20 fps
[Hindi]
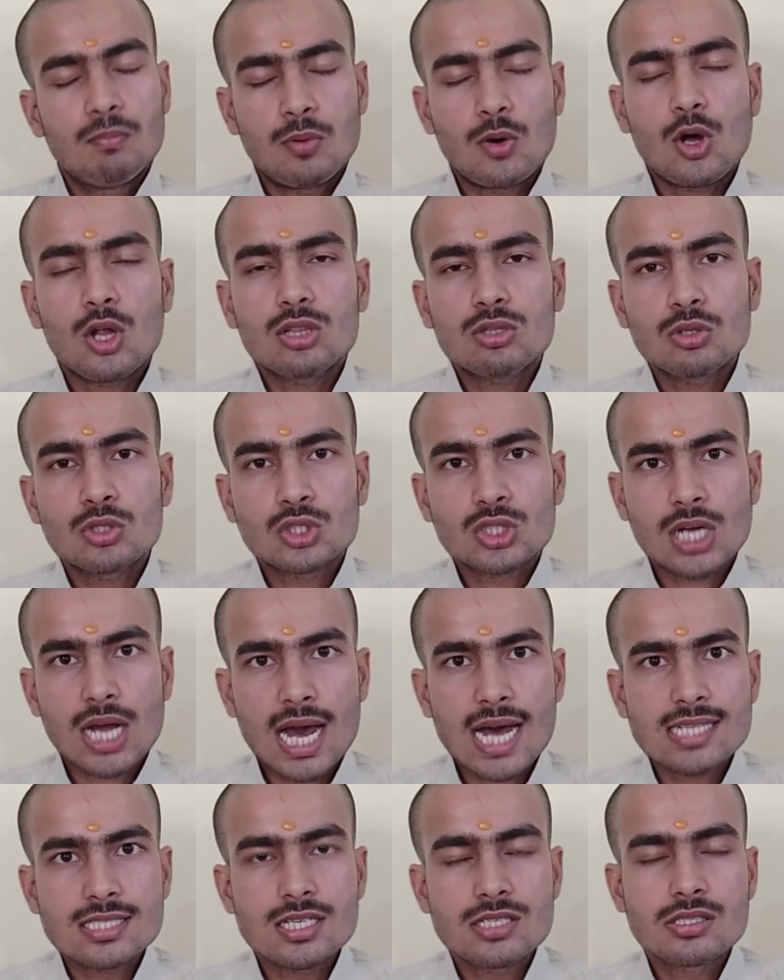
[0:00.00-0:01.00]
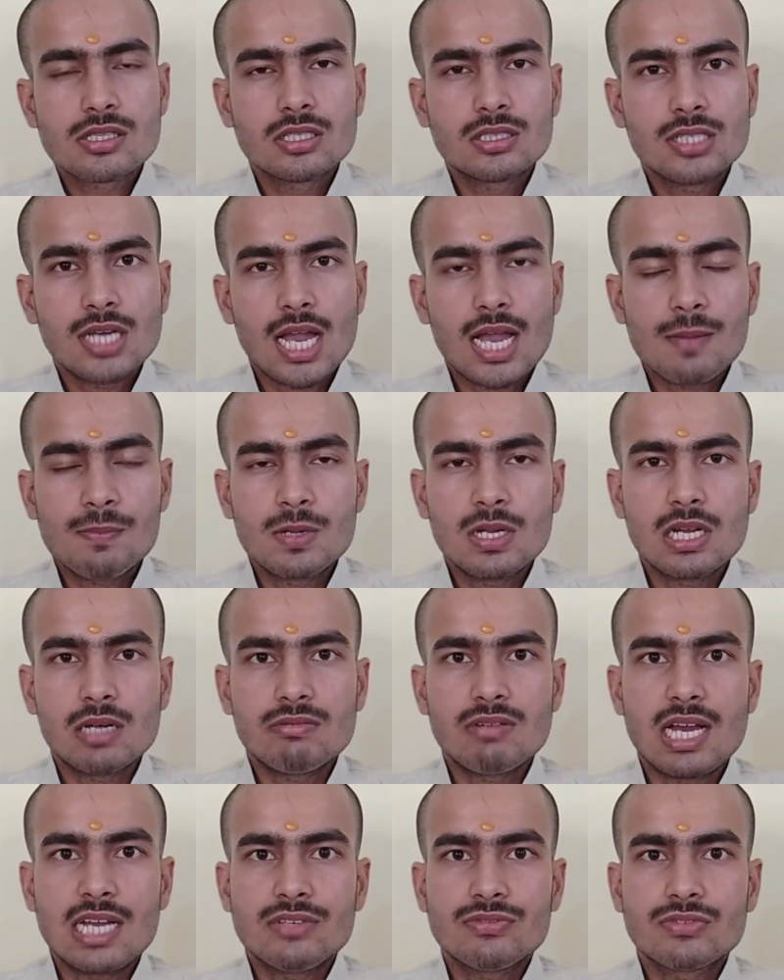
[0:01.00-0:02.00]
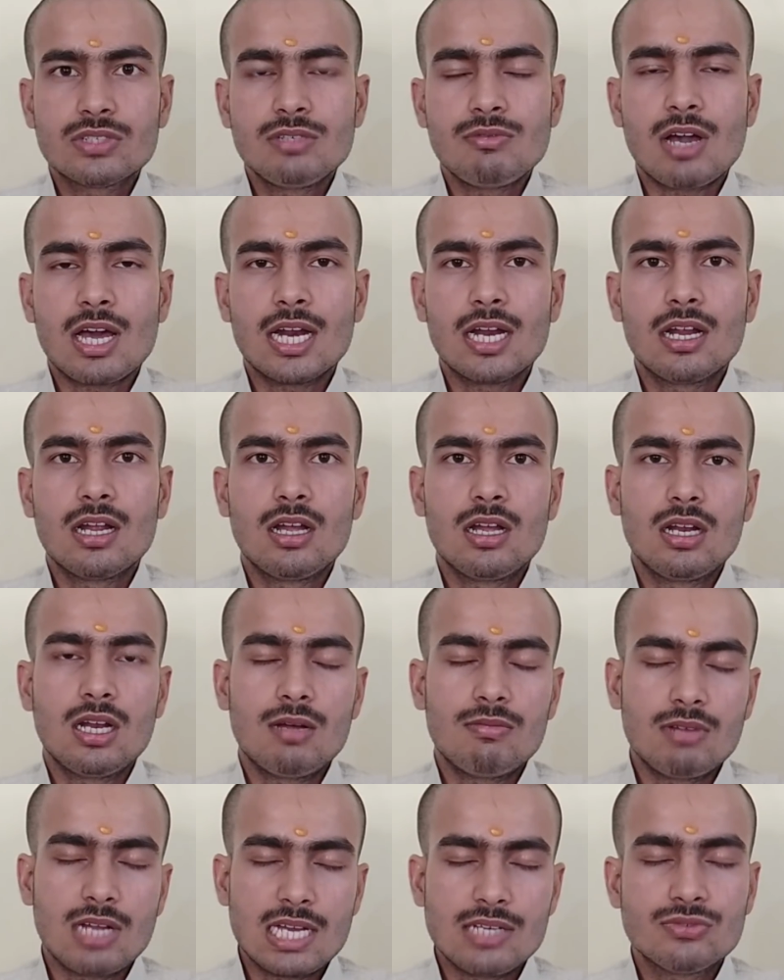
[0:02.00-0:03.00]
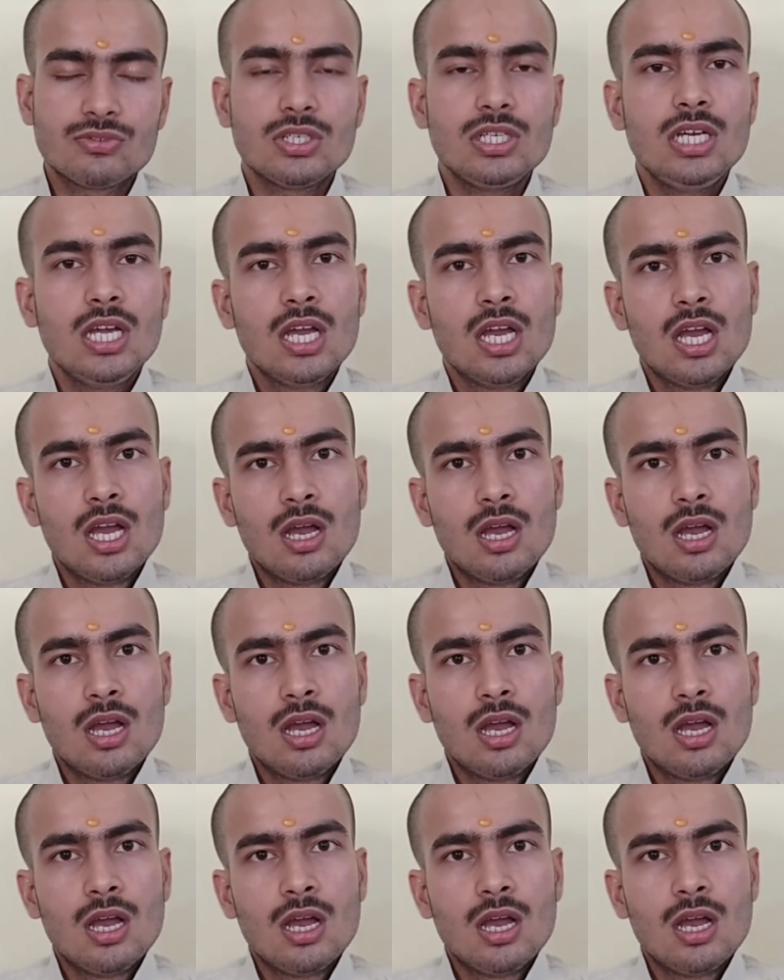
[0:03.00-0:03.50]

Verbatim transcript: बहुत कुछ खास स्थितियाँ हैं आपकी लव लाइफ की बारे लव लाइफ की